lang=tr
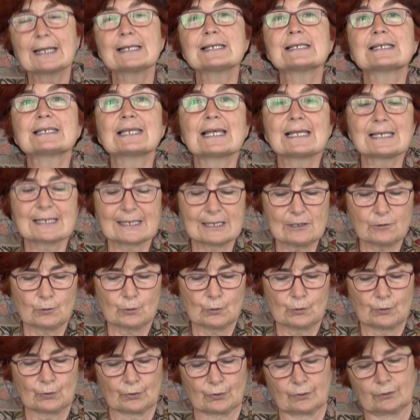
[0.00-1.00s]
sesli
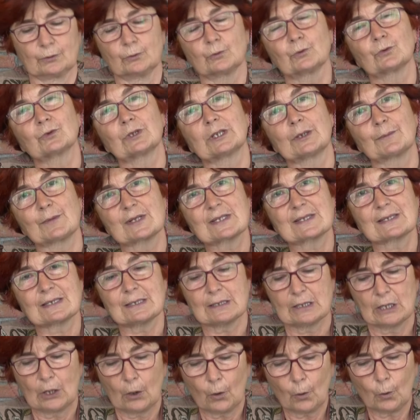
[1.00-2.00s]
duyuru
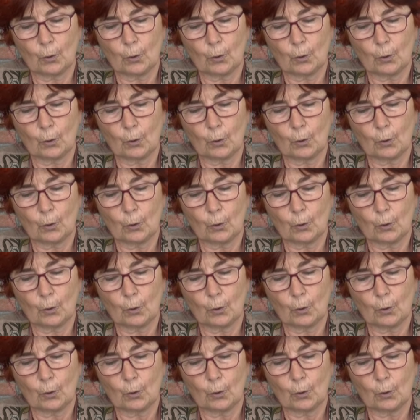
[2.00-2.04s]
uygulaması